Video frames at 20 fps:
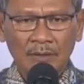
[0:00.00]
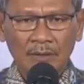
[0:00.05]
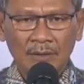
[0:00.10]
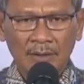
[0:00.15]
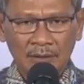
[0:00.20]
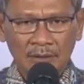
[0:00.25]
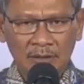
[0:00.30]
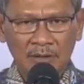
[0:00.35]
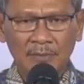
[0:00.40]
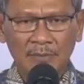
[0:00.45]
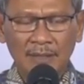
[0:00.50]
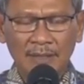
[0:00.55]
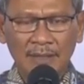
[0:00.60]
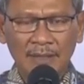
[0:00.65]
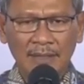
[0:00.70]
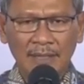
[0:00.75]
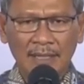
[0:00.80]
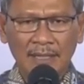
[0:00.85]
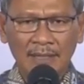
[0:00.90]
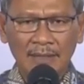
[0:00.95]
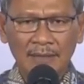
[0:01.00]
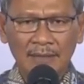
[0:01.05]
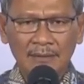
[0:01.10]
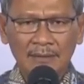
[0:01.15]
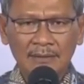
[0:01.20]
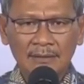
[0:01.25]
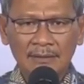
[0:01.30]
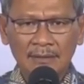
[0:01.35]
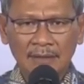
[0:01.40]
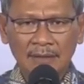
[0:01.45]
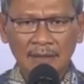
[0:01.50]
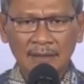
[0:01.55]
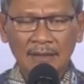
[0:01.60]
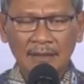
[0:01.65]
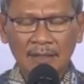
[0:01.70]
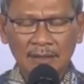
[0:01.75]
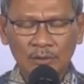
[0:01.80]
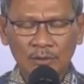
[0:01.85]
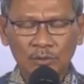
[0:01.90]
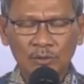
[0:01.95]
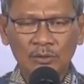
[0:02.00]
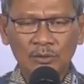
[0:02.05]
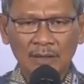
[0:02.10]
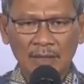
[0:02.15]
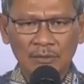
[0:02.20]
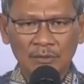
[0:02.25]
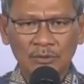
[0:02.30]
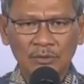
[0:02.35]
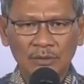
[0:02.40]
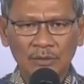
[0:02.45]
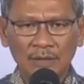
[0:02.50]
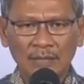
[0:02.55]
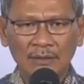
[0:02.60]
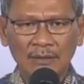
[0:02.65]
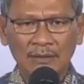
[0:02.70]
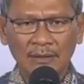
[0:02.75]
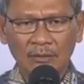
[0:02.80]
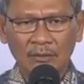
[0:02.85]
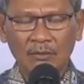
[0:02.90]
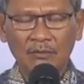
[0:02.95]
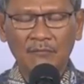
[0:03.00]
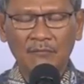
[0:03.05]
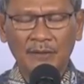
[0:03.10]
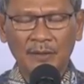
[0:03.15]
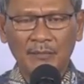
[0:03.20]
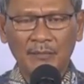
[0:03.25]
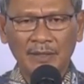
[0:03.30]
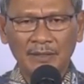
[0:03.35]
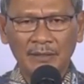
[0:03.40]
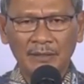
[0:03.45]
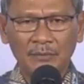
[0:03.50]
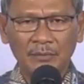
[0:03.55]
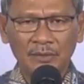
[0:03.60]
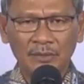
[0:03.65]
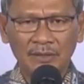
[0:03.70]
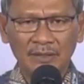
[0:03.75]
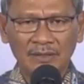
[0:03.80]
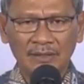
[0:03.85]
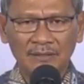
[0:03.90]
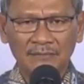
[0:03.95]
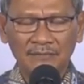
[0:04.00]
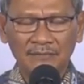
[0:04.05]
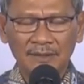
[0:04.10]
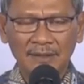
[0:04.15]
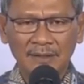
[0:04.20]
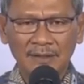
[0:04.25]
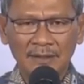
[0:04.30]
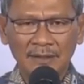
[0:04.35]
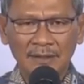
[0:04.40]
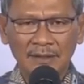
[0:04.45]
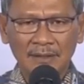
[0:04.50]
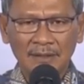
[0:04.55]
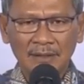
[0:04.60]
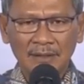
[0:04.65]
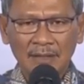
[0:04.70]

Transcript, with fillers: Dan sebagian dari kasus-kasus yang terkonfirmasi positif ini